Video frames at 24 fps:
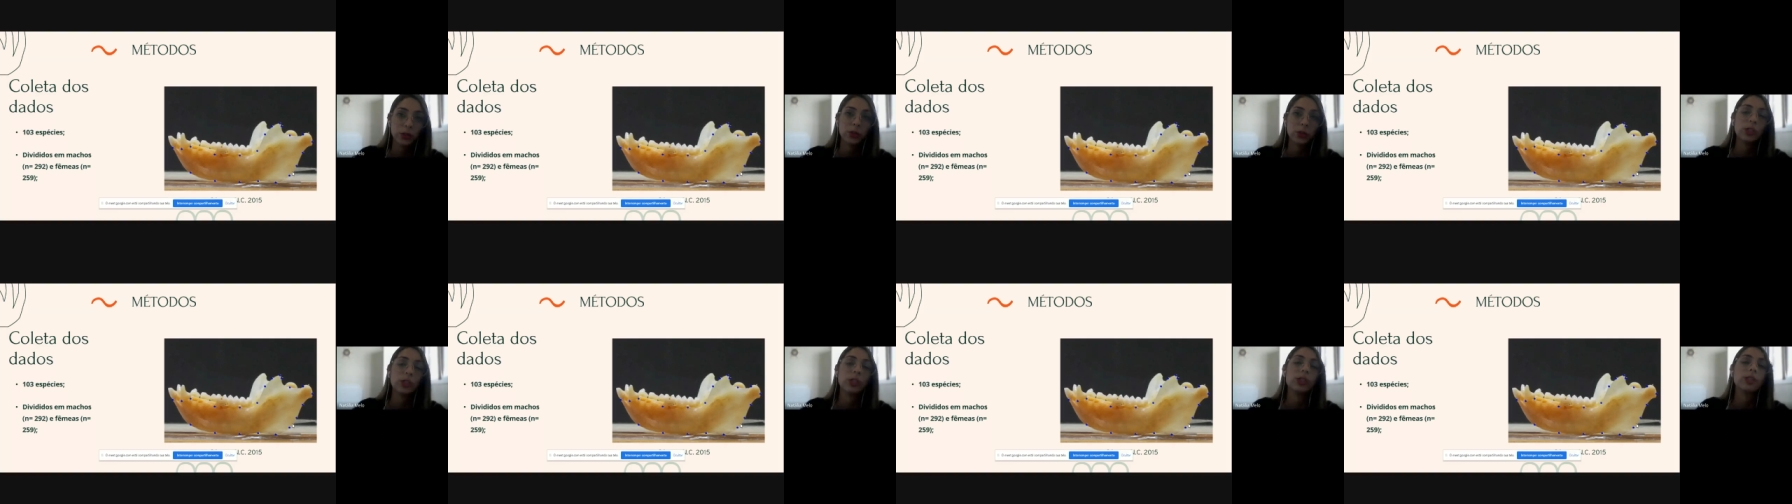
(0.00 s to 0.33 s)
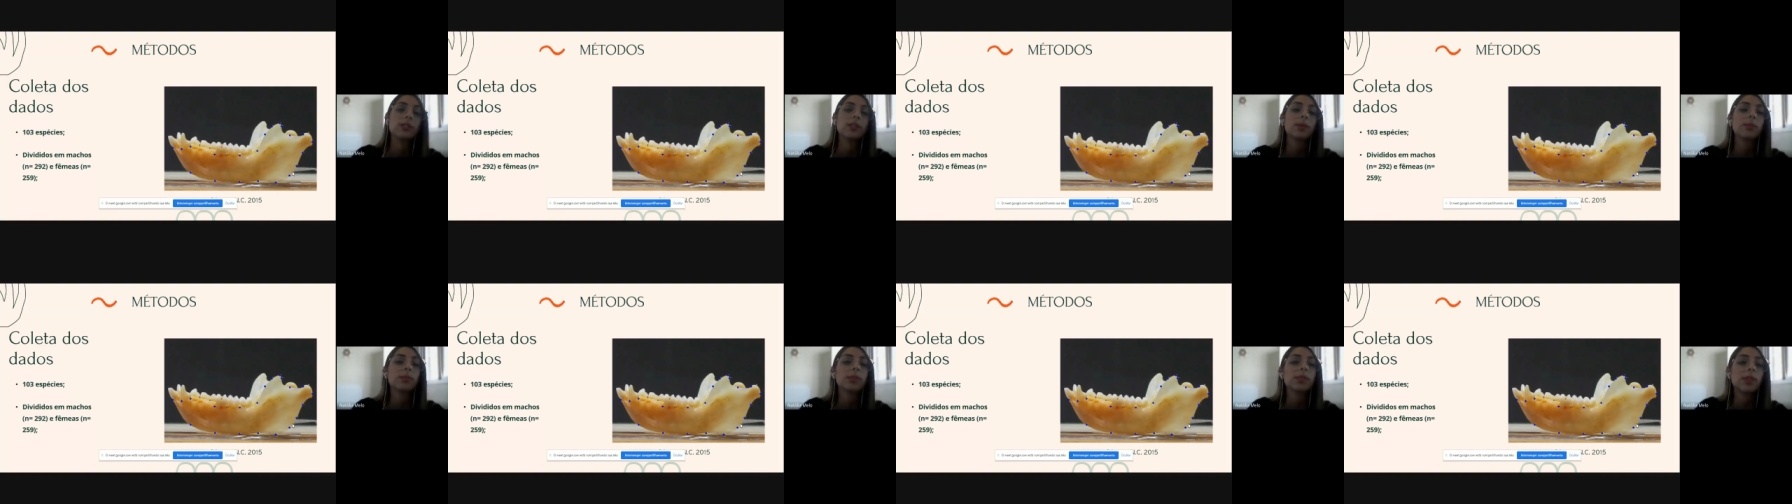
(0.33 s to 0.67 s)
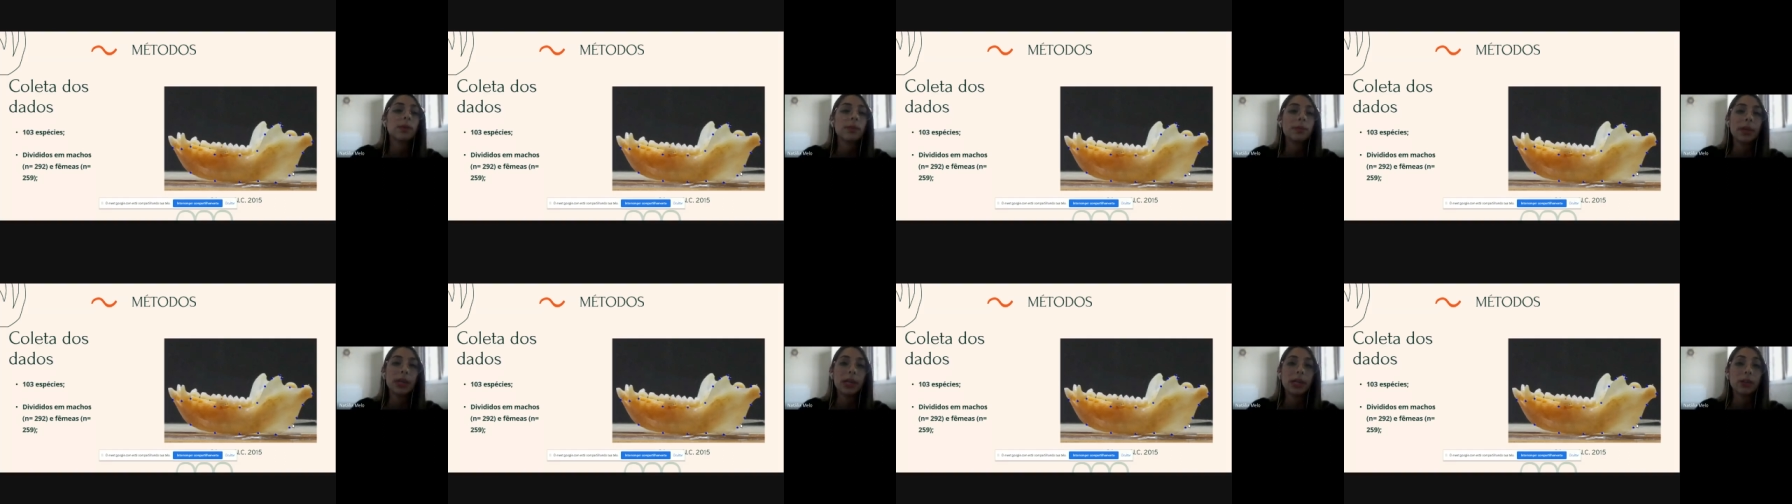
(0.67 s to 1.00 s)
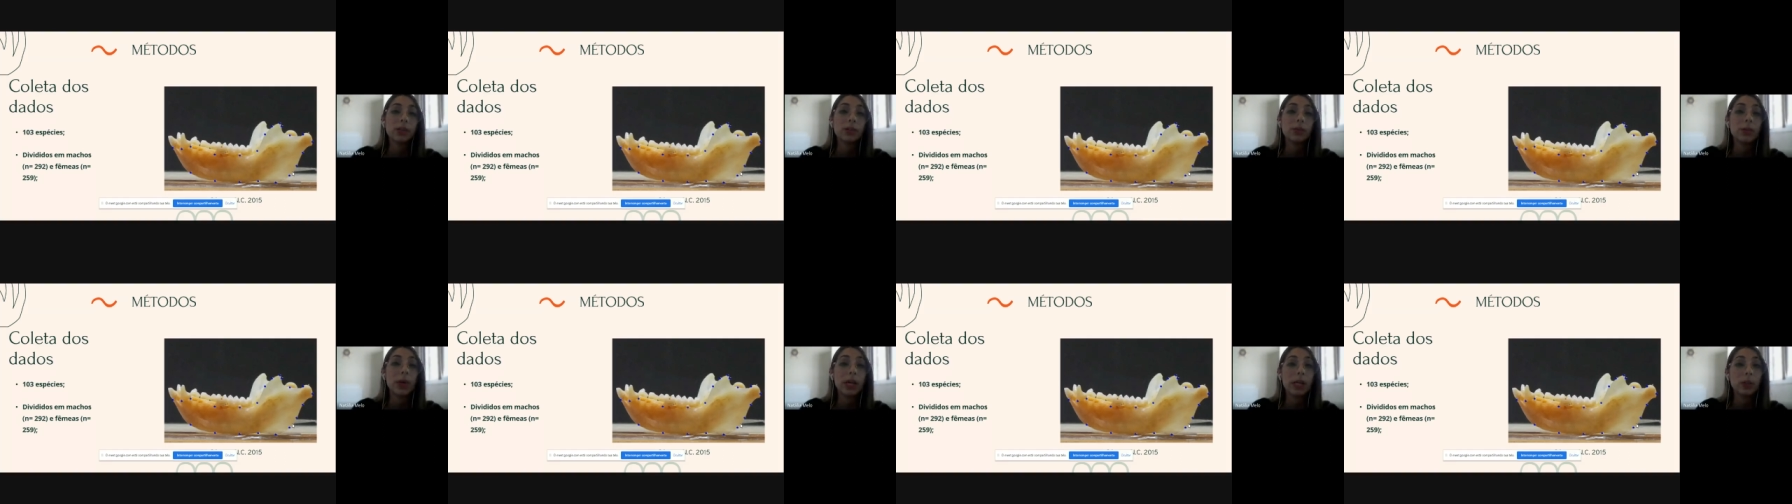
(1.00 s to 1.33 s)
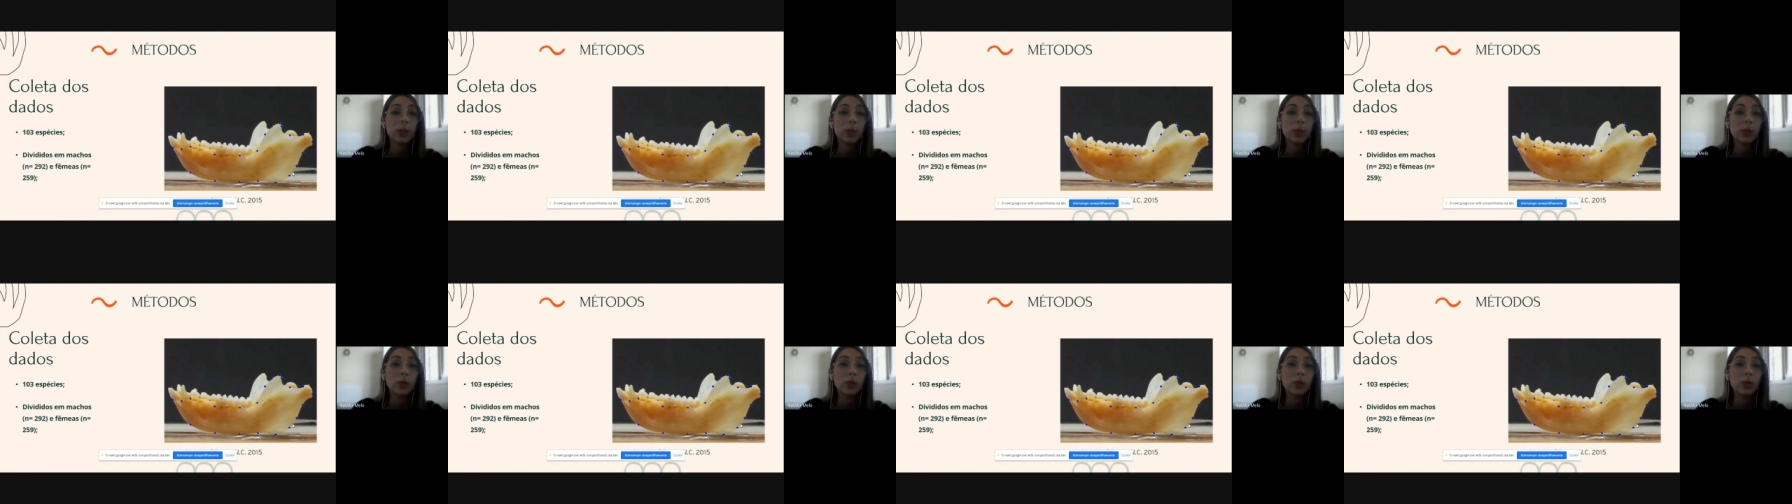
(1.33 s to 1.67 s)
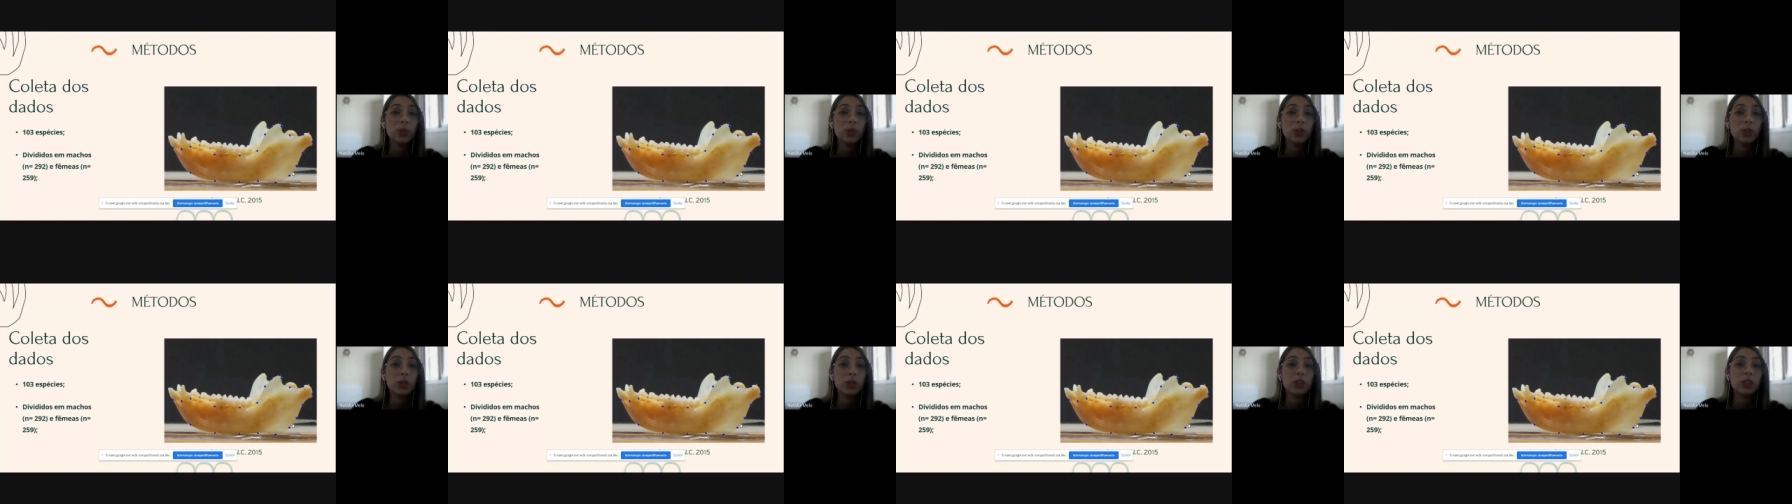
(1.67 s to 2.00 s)
Utilizamos também o método
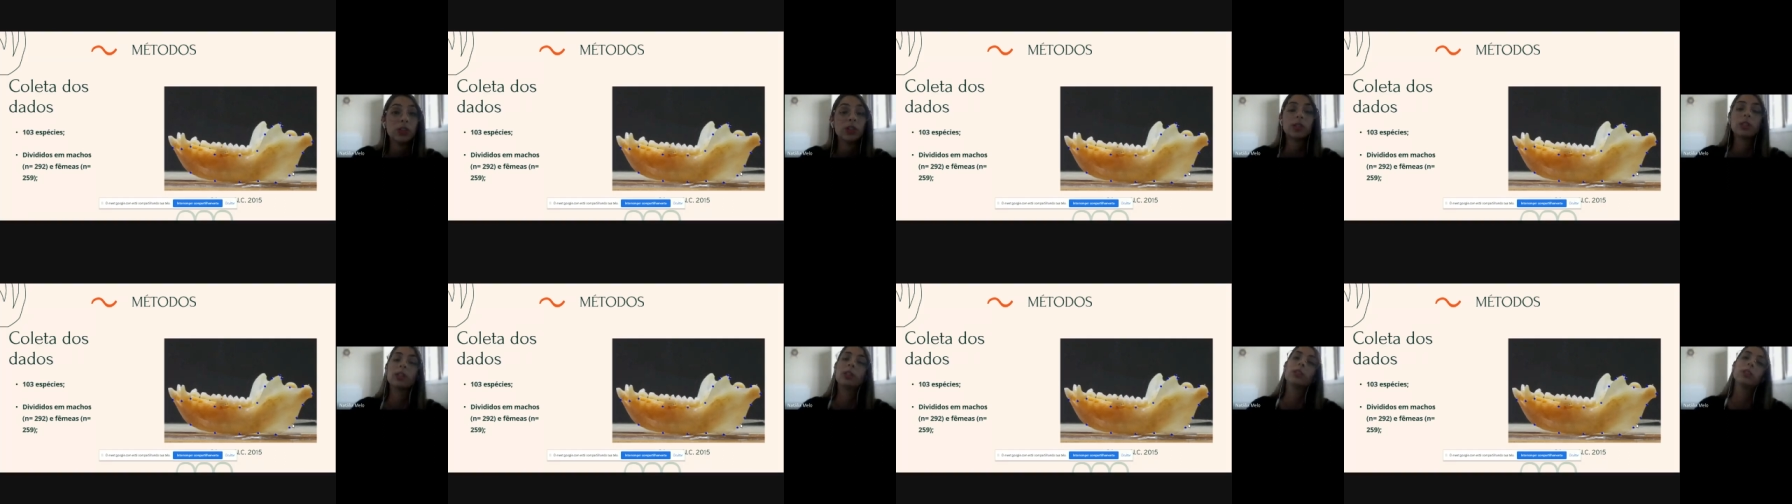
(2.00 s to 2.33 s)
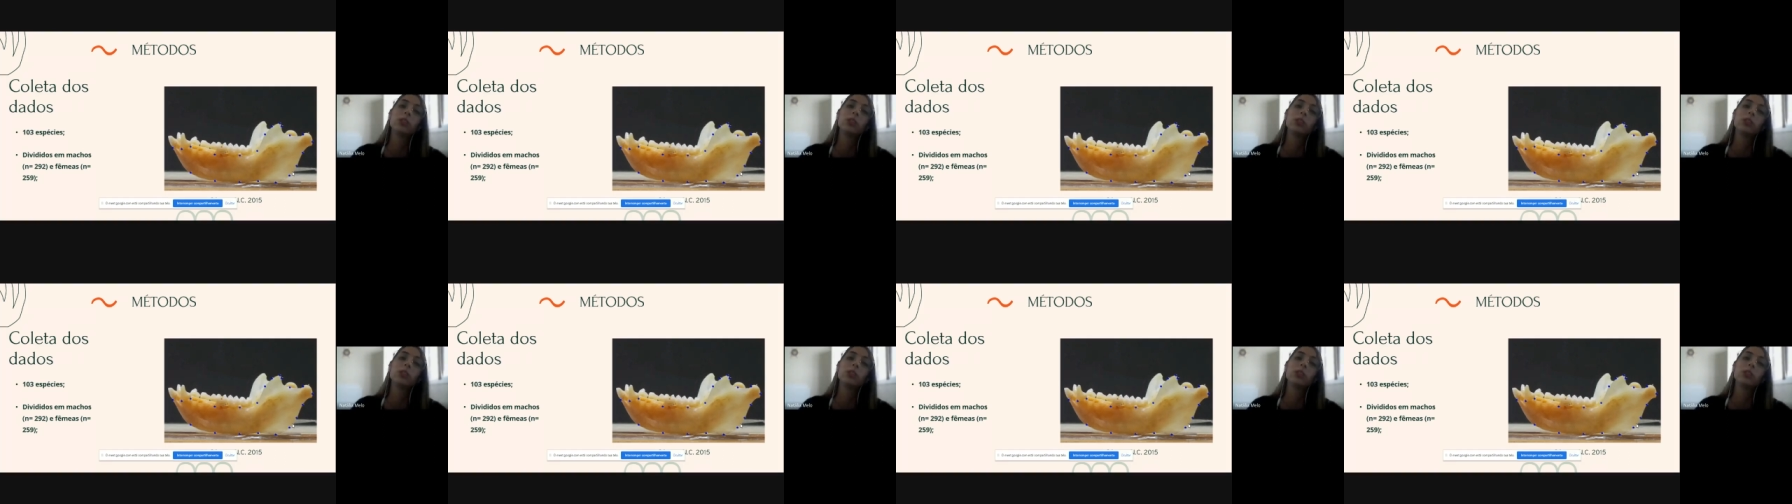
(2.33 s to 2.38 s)
de,